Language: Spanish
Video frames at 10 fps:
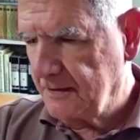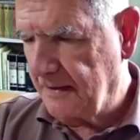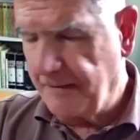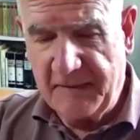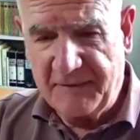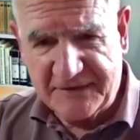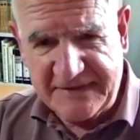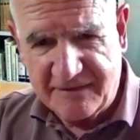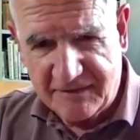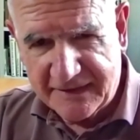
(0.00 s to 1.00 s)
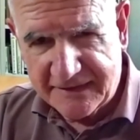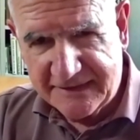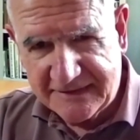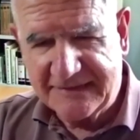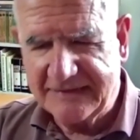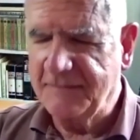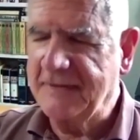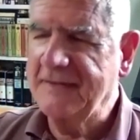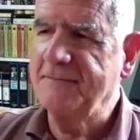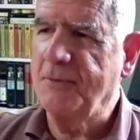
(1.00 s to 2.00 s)
A mí me fastidia hablar de este
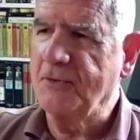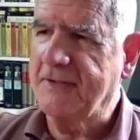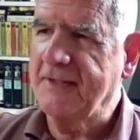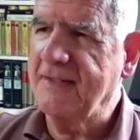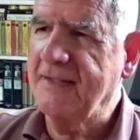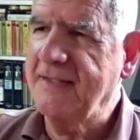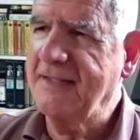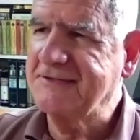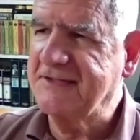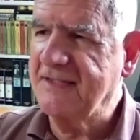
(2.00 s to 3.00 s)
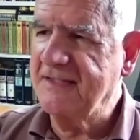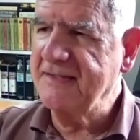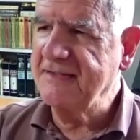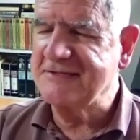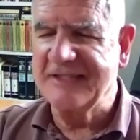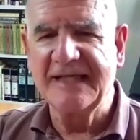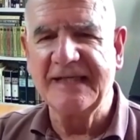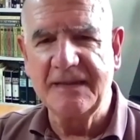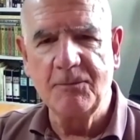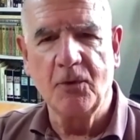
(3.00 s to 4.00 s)
tema ¿eh? porque es hacerle
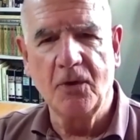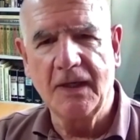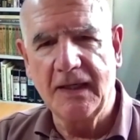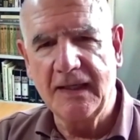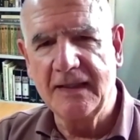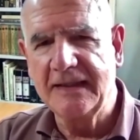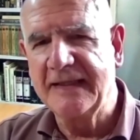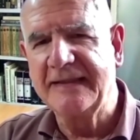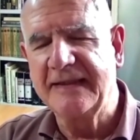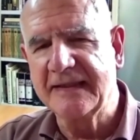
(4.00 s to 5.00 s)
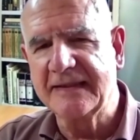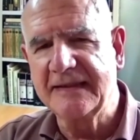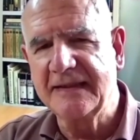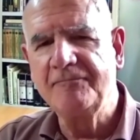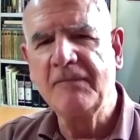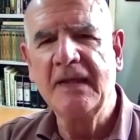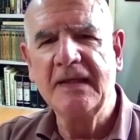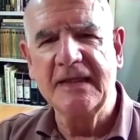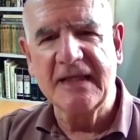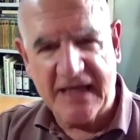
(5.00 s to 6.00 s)
seguidismo a la izquierda
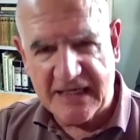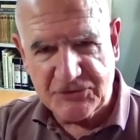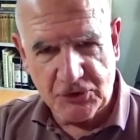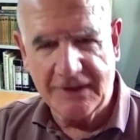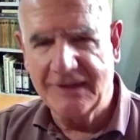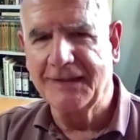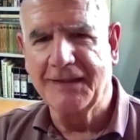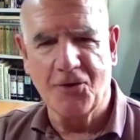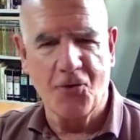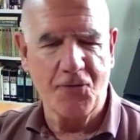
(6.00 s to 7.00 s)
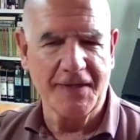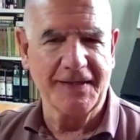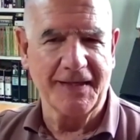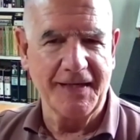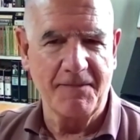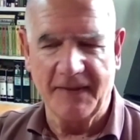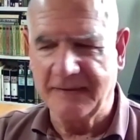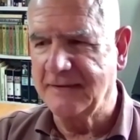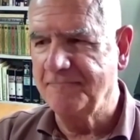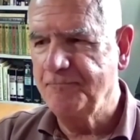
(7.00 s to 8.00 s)
irracional que gobierna en
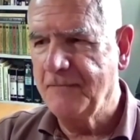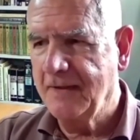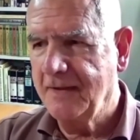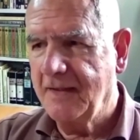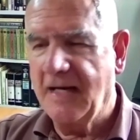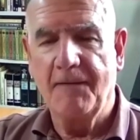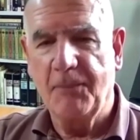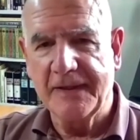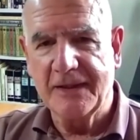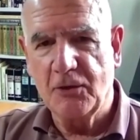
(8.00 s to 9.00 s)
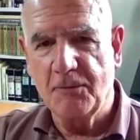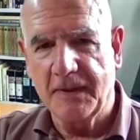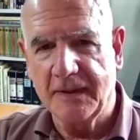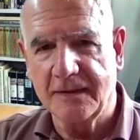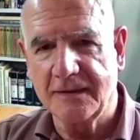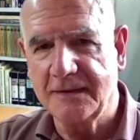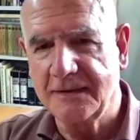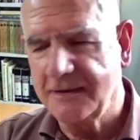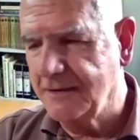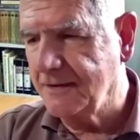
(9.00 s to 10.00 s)
España, ¿eh? apoyado por
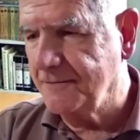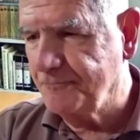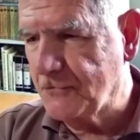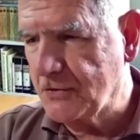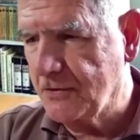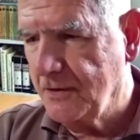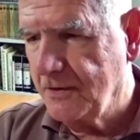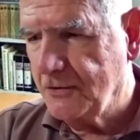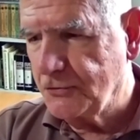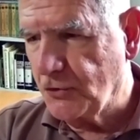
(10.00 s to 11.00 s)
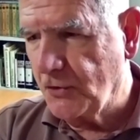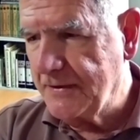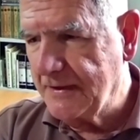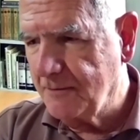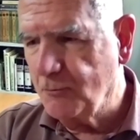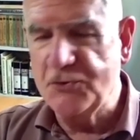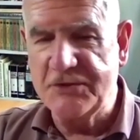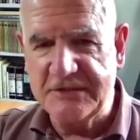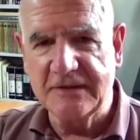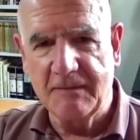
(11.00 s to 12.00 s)
eh, todavía
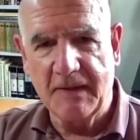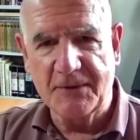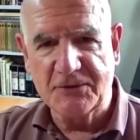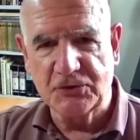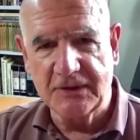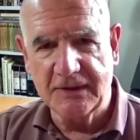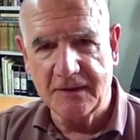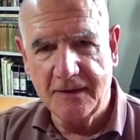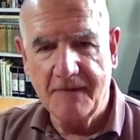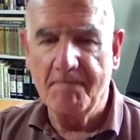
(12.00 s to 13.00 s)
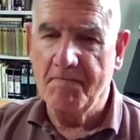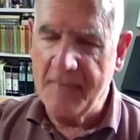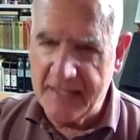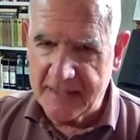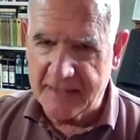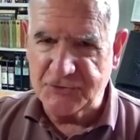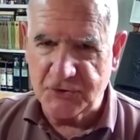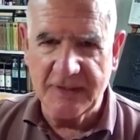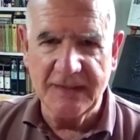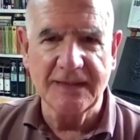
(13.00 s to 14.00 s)
muchísimas más personas más
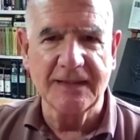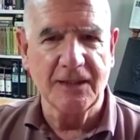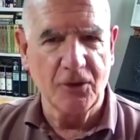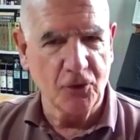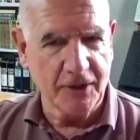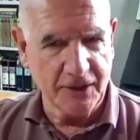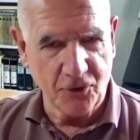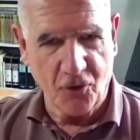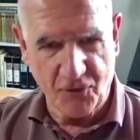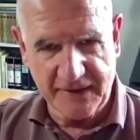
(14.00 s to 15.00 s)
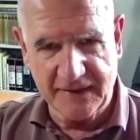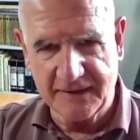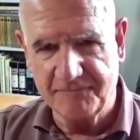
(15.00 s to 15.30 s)
irracionales que los que no gobiernan.